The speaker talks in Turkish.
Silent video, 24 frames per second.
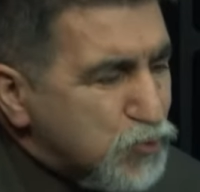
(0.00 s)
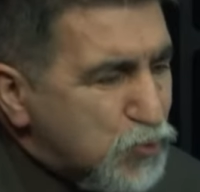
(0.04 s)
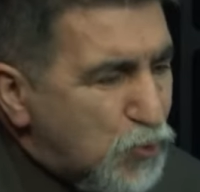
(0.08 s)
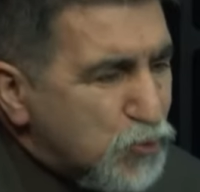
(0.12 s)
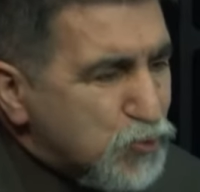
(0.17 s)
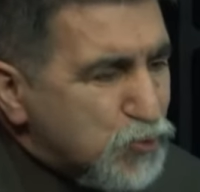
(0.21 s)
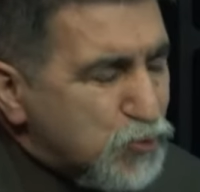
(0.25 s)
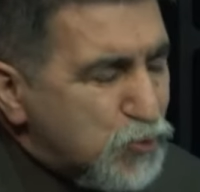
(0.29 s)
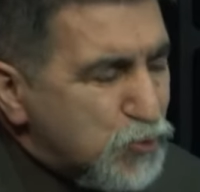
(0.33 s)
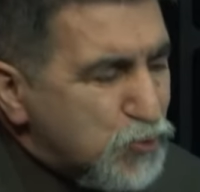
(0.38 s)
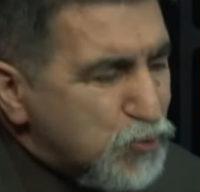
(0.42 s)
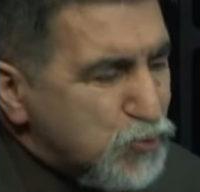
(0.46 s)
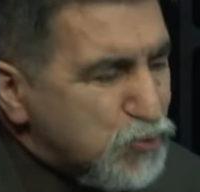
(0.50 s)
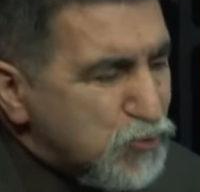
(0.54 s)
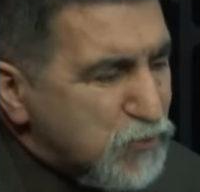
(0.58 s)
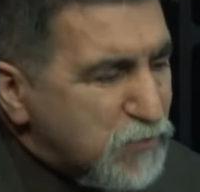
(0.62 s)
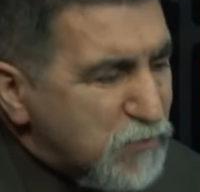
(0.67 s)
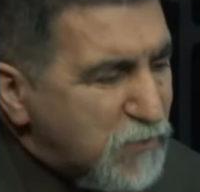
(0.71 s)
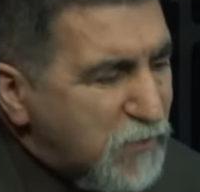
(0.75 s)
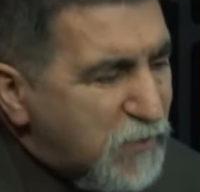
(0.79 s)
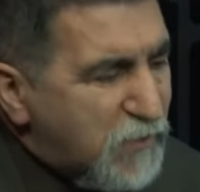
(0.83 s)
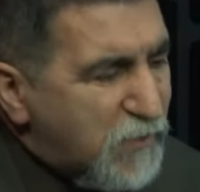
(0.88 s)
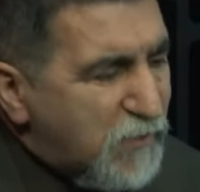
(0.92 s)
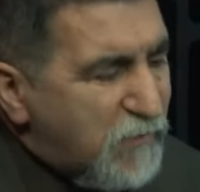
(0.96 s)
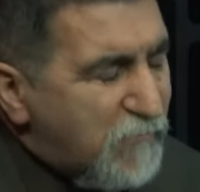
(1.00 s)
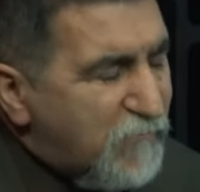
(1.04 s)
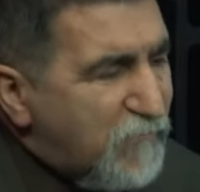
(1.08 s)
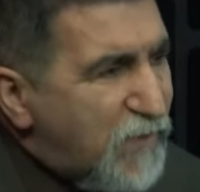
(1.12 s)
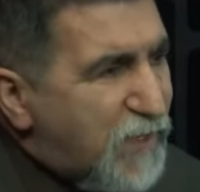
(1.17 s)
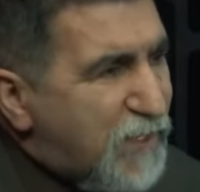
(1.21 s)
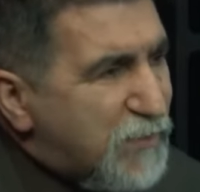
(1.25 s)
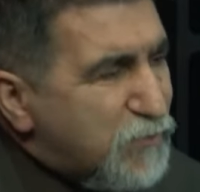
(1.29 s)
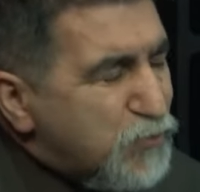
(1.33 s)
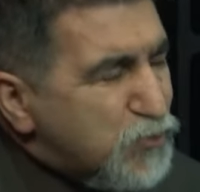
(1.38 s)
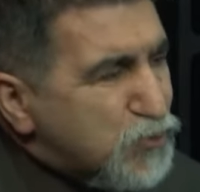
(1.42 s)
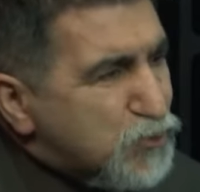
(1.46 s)
Doktorunuzun
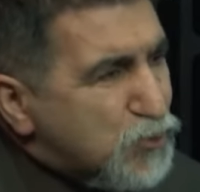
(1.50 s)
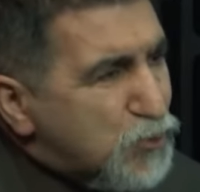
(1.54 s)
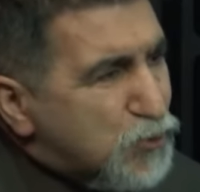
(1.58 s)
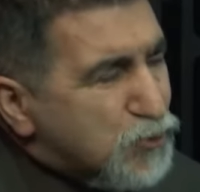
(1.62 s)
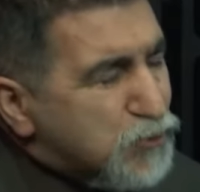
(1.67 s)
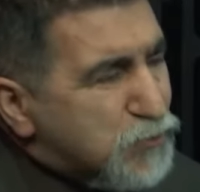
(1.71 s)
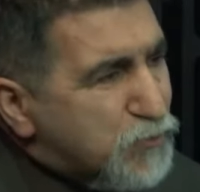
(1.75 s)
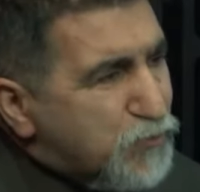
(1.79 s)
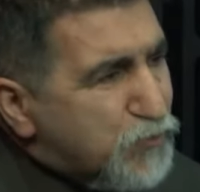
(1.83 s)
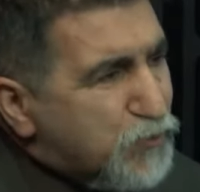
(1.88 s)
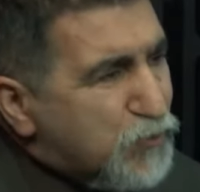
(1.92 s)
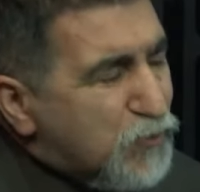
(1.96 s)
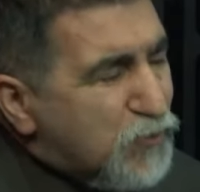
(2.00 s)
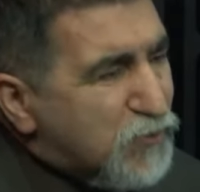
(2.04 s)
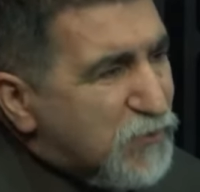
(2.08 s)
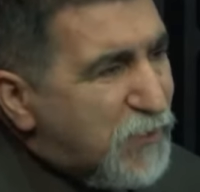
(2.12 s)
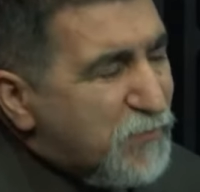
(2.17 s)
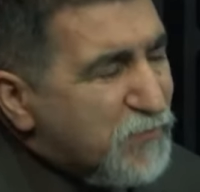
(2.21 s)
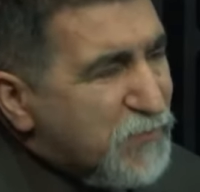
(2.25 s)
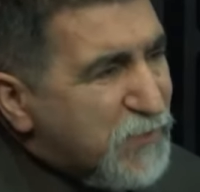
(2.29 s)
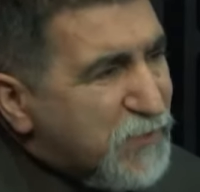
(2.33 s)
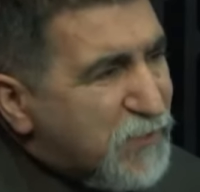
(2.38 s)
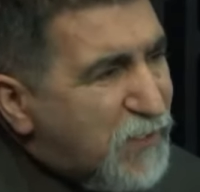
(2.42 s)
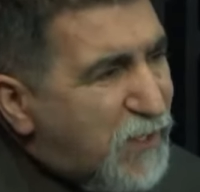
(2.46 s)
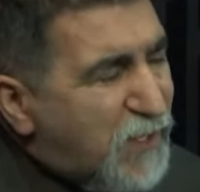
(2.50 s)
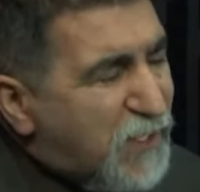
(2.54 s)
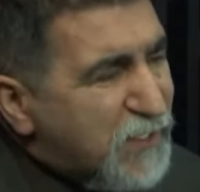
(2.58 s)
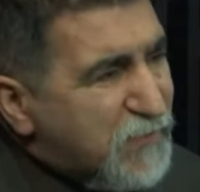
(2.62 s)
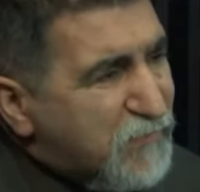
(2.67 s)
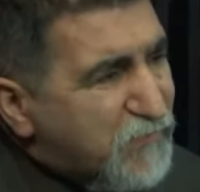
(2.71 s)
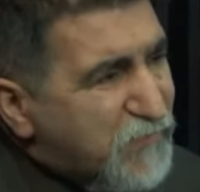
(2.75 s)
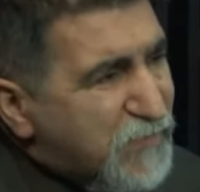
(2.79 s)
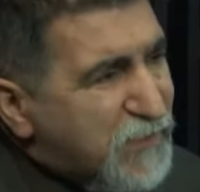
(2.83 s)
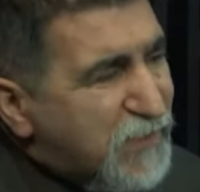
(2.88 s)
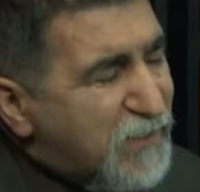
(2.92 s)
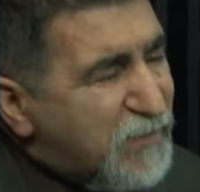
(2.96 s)
vermiş olduğu programlara
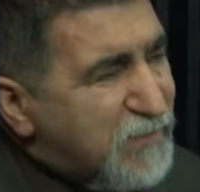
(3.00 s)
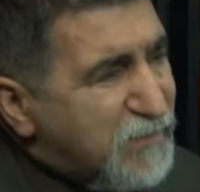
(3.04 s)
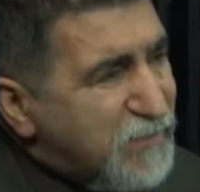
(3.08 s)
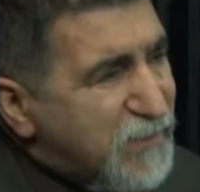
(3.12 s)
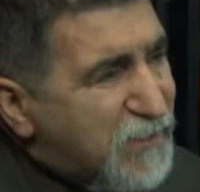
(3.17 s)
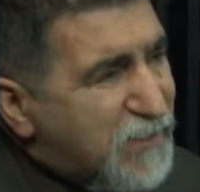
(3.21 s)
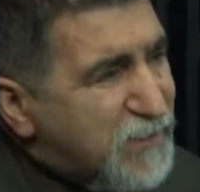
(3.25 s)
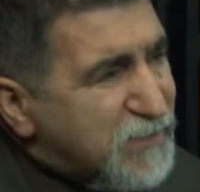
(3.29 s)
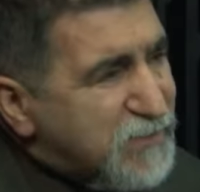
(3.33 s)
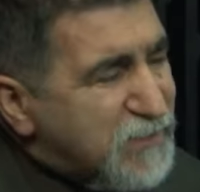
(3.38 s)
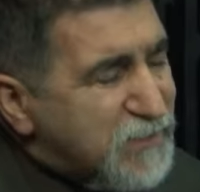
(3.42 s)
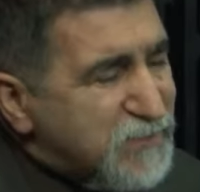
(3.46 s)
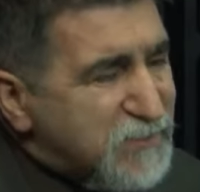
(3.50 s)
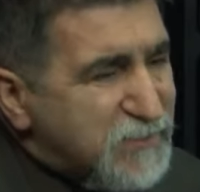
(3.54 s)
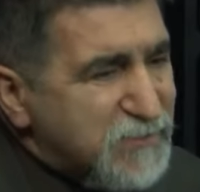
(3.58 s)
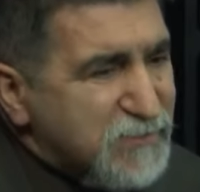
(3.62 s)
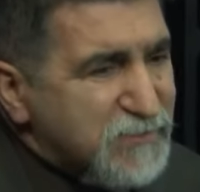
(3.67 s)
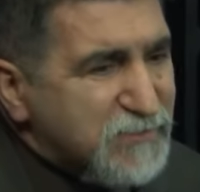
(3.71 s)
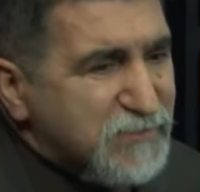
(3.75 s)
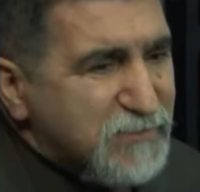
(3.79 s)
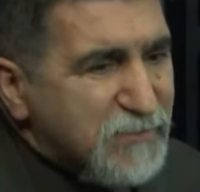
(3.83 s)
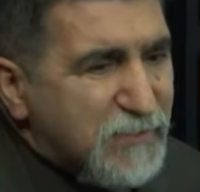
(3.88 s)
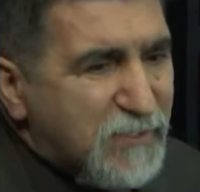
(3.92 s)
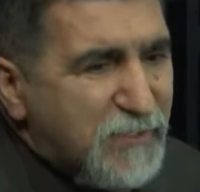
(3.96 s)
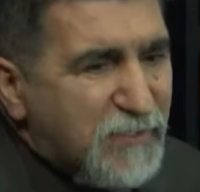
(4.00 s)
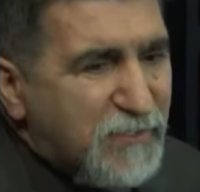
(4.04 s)
harfiyen riayet ediniz.